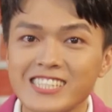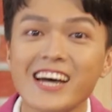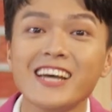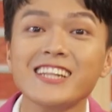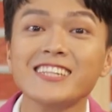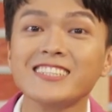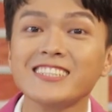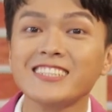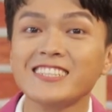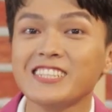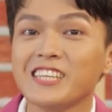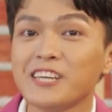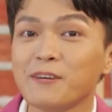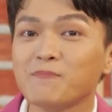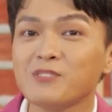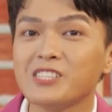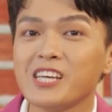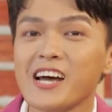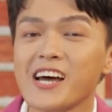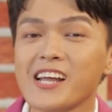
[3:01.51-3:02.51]
chân
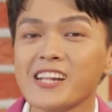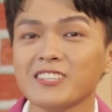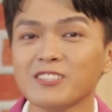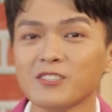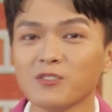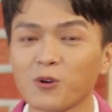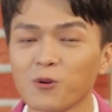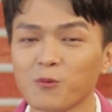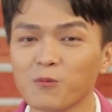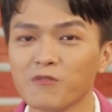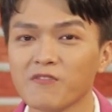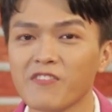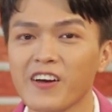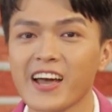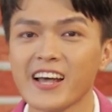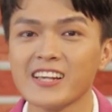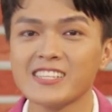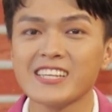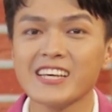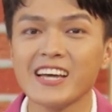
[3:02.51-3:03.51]
nhịp chân cùng
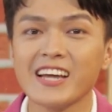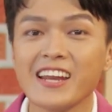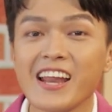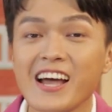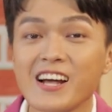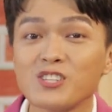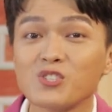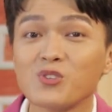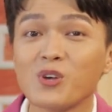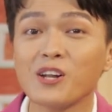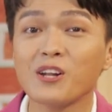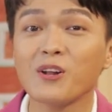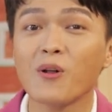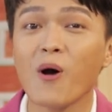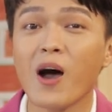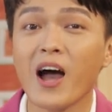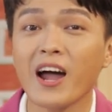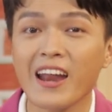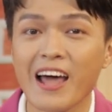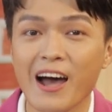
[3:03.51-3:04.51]
về dưới nắng xuân
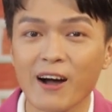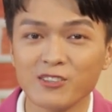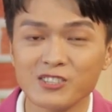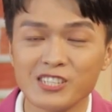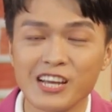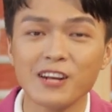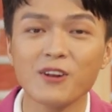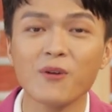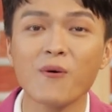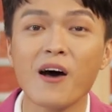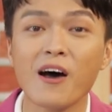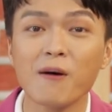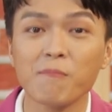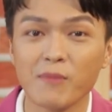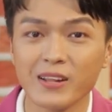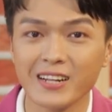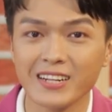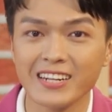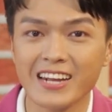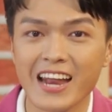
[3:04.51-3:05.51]
hoa đào chân hoa
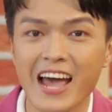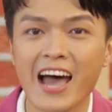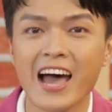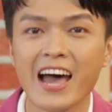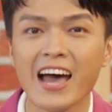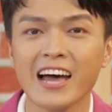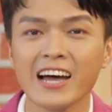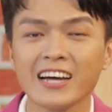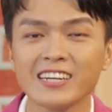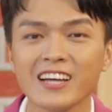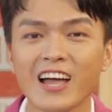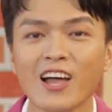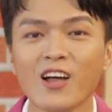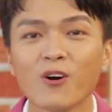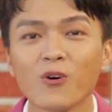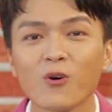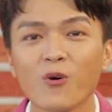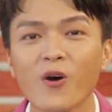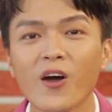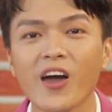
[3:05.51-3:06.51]
mận đang
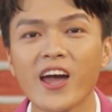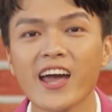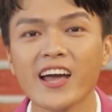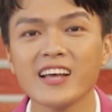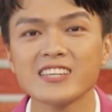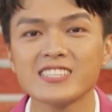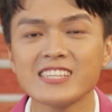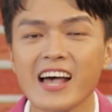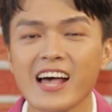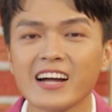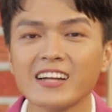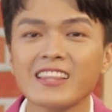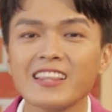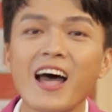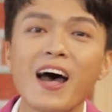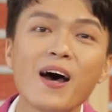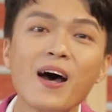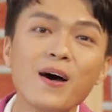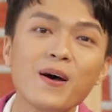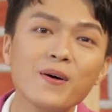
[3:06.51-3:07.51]
khoe sắc
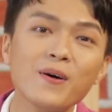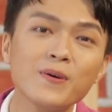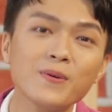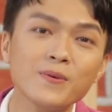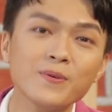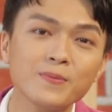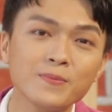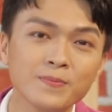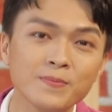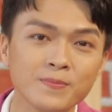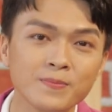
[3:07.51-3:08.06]
thắm